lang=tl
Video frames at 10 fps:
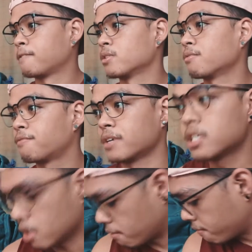So,
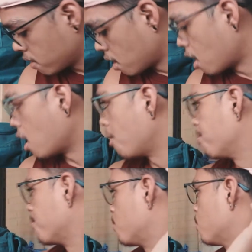first off,
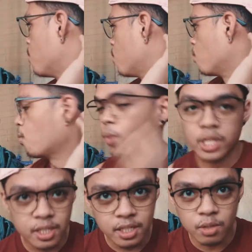um,
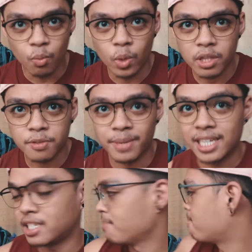what's what's
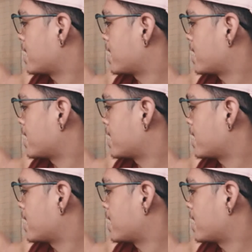my gym